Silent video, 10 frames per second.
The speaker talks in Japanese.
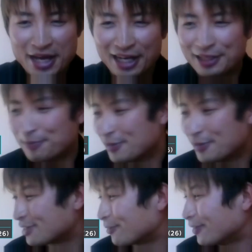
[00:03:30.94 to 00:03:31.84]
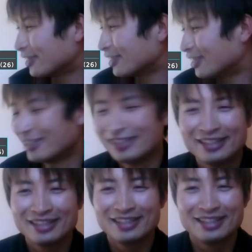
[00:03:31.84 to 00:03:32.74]
上がってます、は
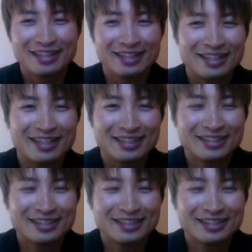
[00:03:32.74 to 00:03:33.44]
い。はい、はい。